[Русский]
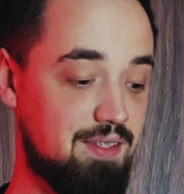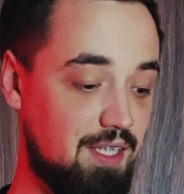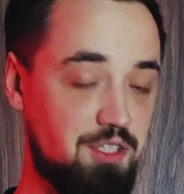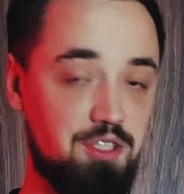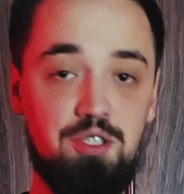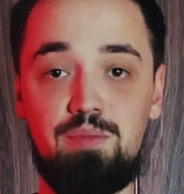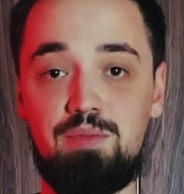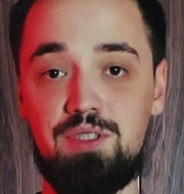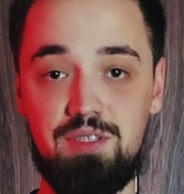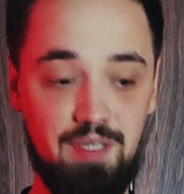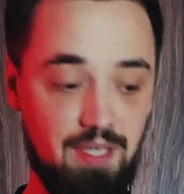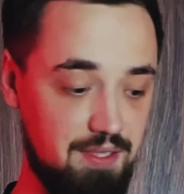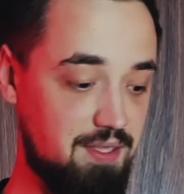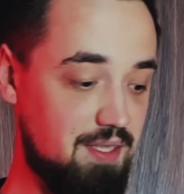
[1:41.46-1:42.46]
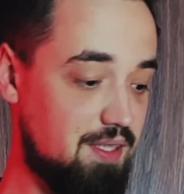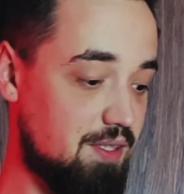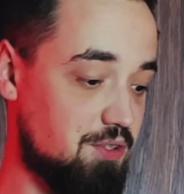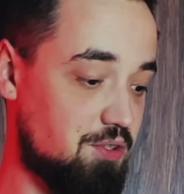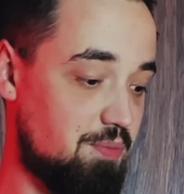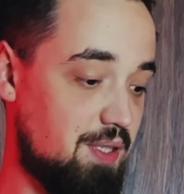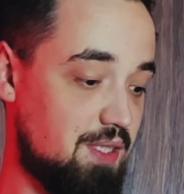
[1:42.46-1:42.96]
Начнем мы с классики.
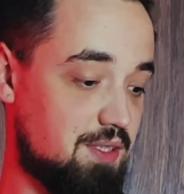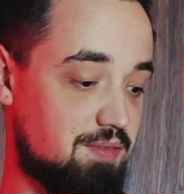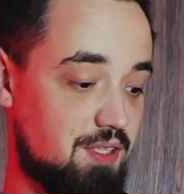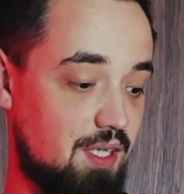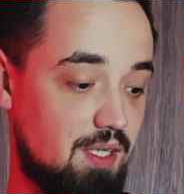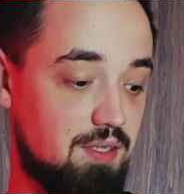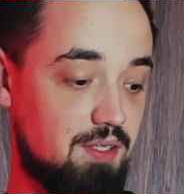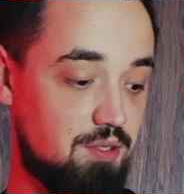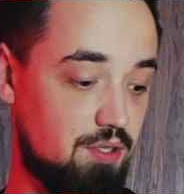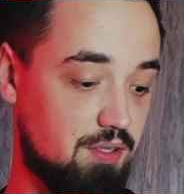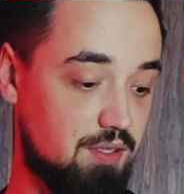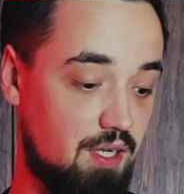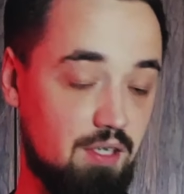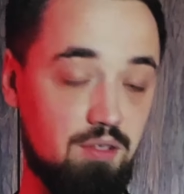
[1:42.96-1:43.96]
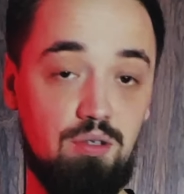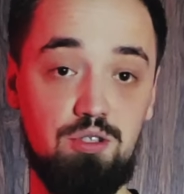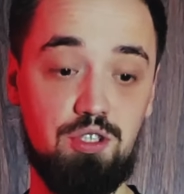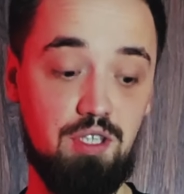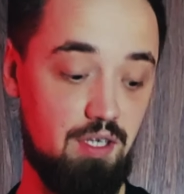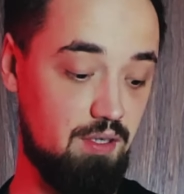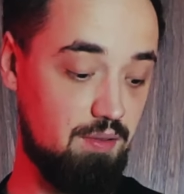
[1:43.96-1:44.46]
Разумеется, в салат идет
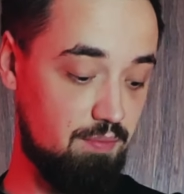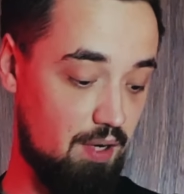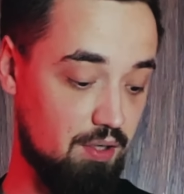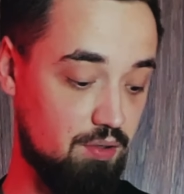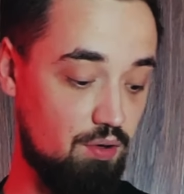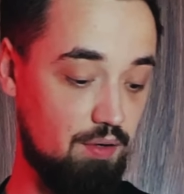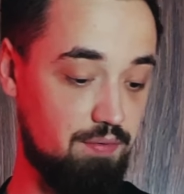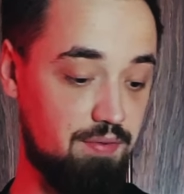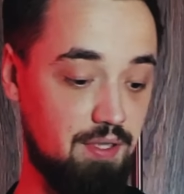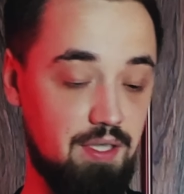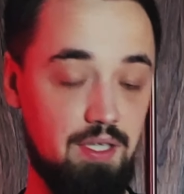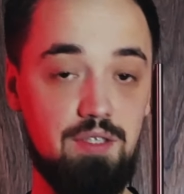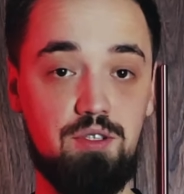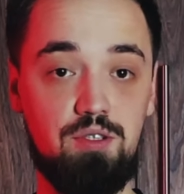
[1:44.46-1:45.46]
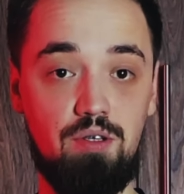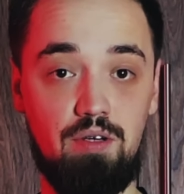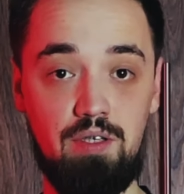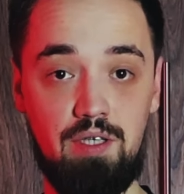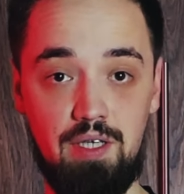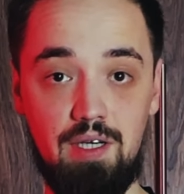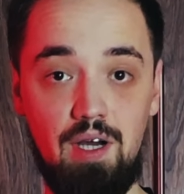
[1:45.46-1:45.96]
картошка, морковь, яйцо
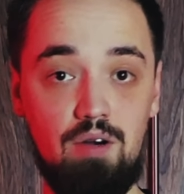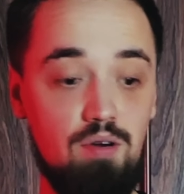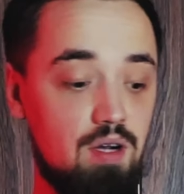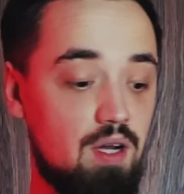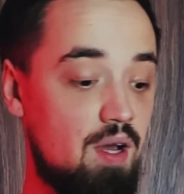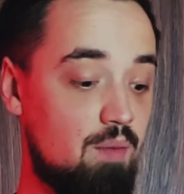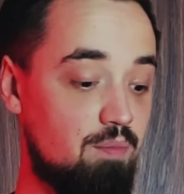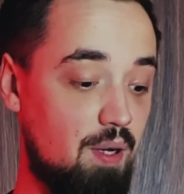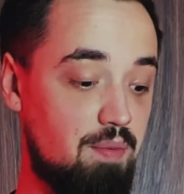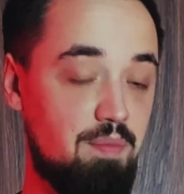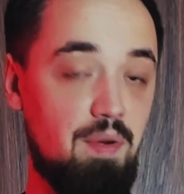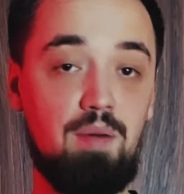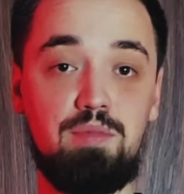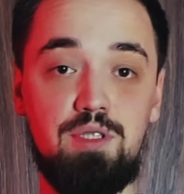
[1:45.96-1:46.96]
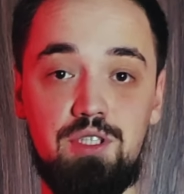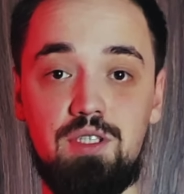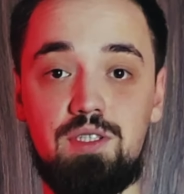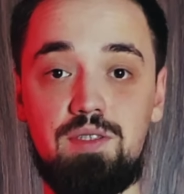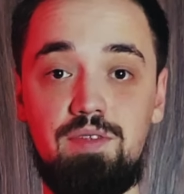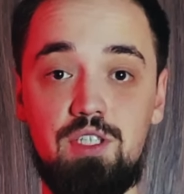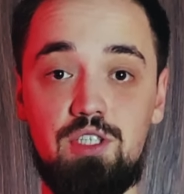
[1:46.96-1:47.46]
и горох. Помимо обычных
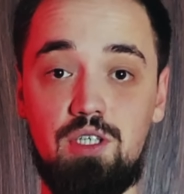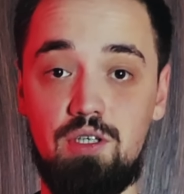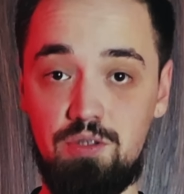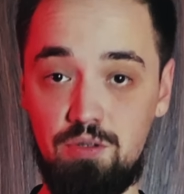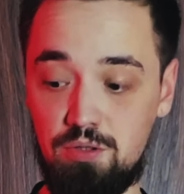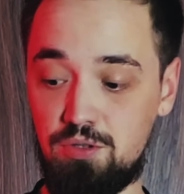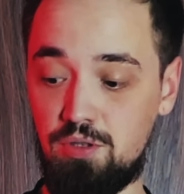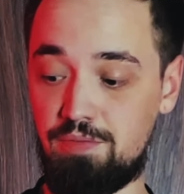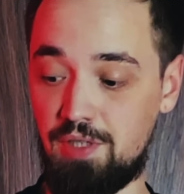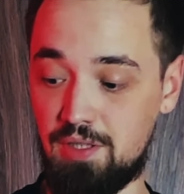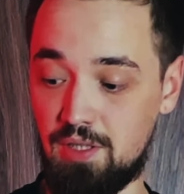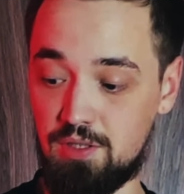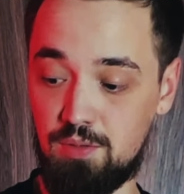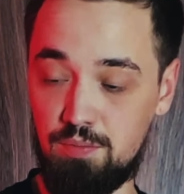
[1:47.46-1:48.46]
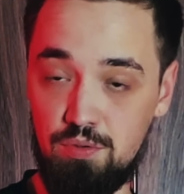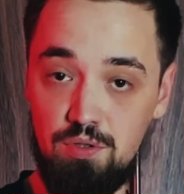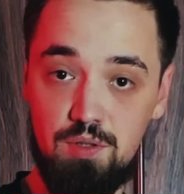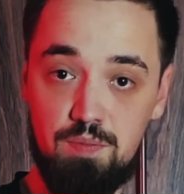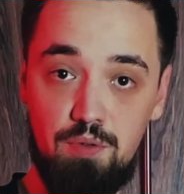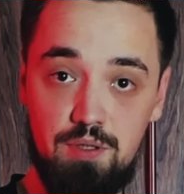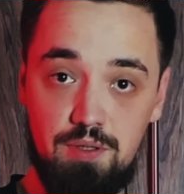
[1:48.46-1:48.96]
свежих огурцов я также буду
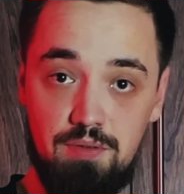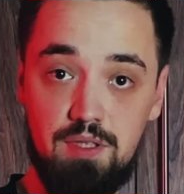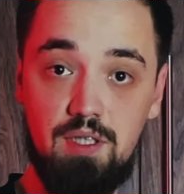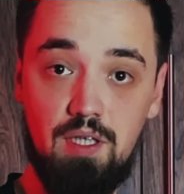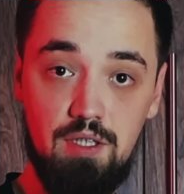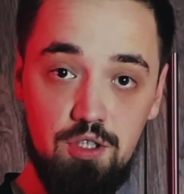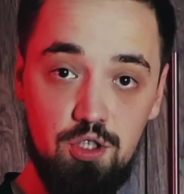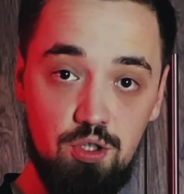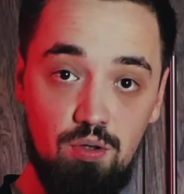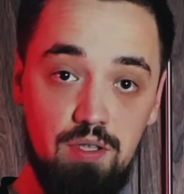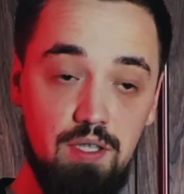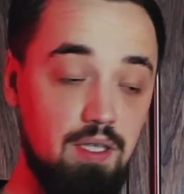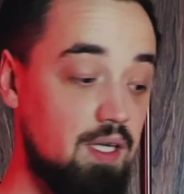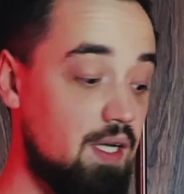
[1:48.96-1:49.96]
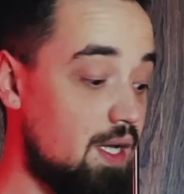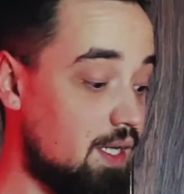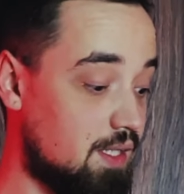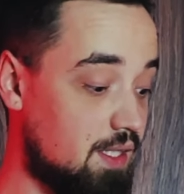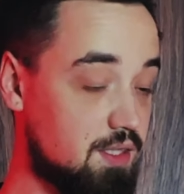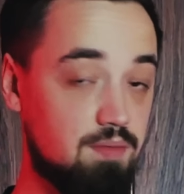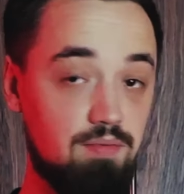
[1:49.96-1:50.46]
использовать корнишоны.
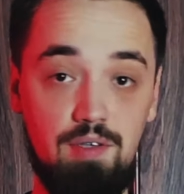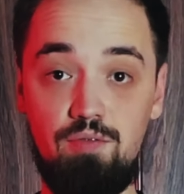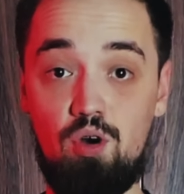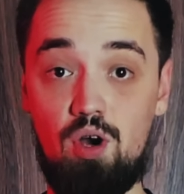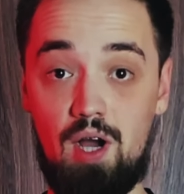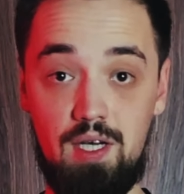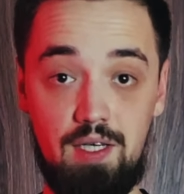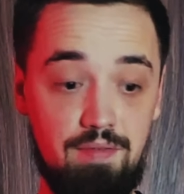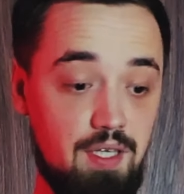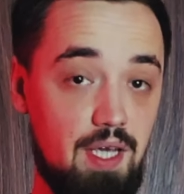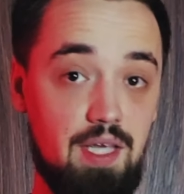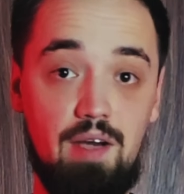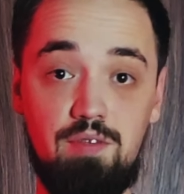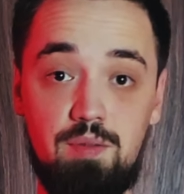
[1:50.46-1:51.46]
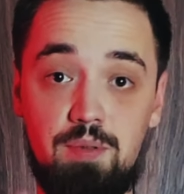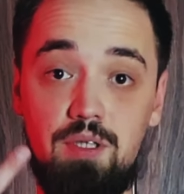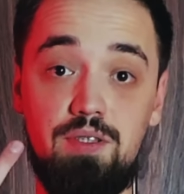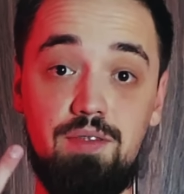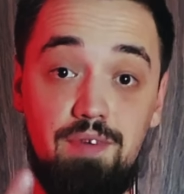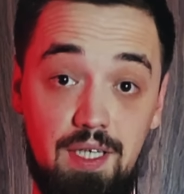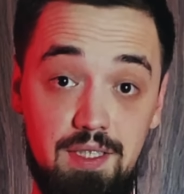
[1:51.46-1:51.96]
Для своего оливье я выбрал
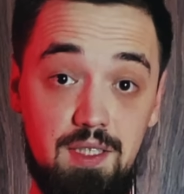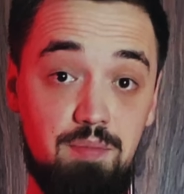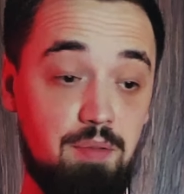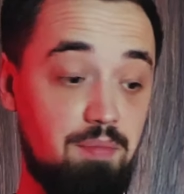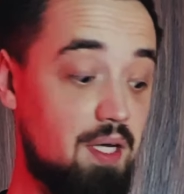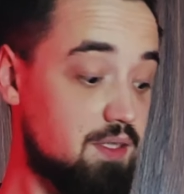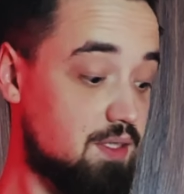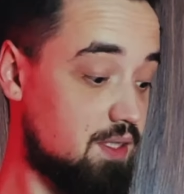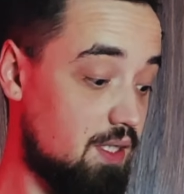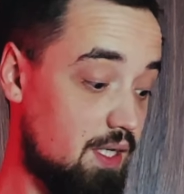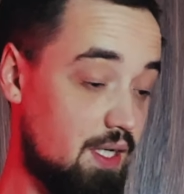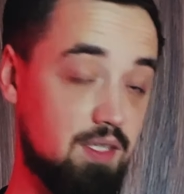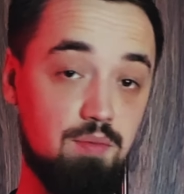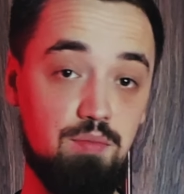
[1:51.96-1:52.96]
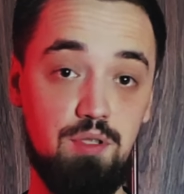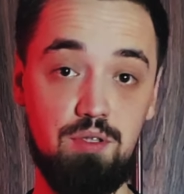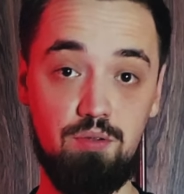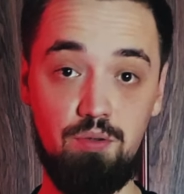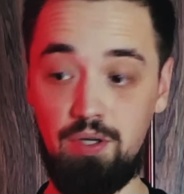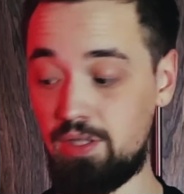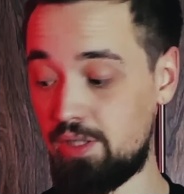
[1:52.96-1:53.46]
два типа мяса. Это будет
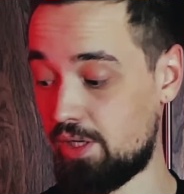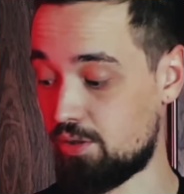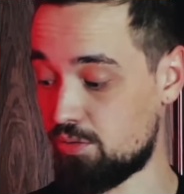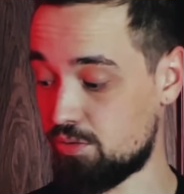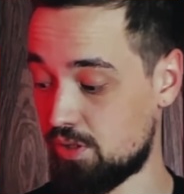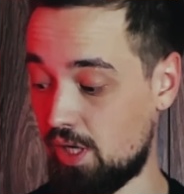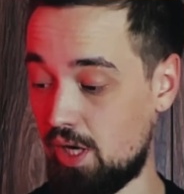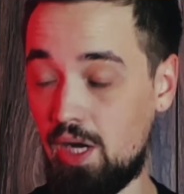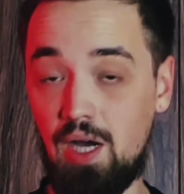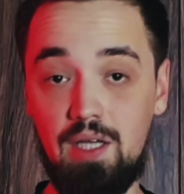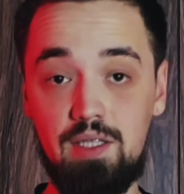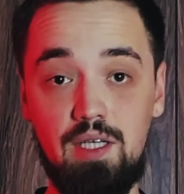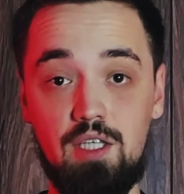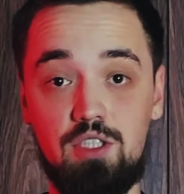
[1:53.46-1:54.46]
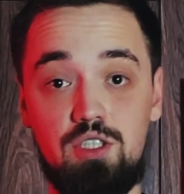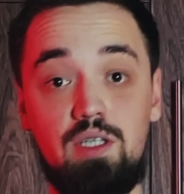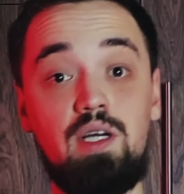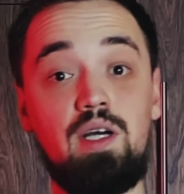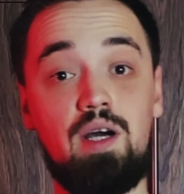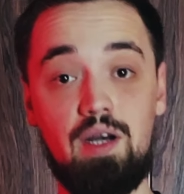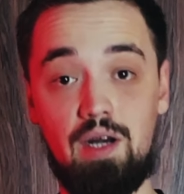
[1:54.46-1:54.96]
куриная грудка, а также
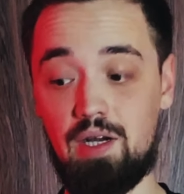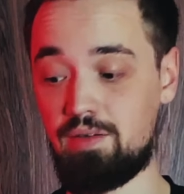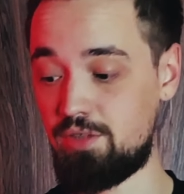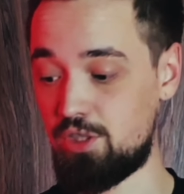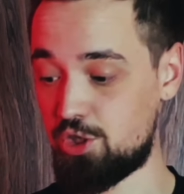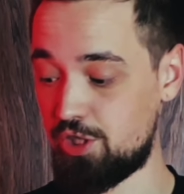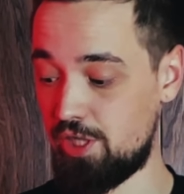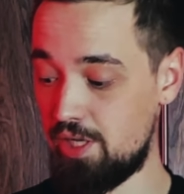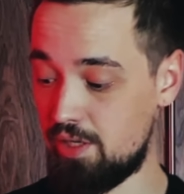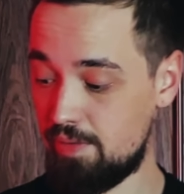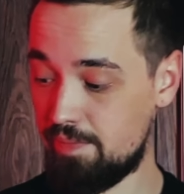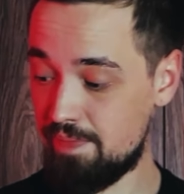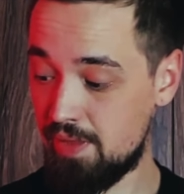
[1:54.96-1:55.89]
раковые шейки.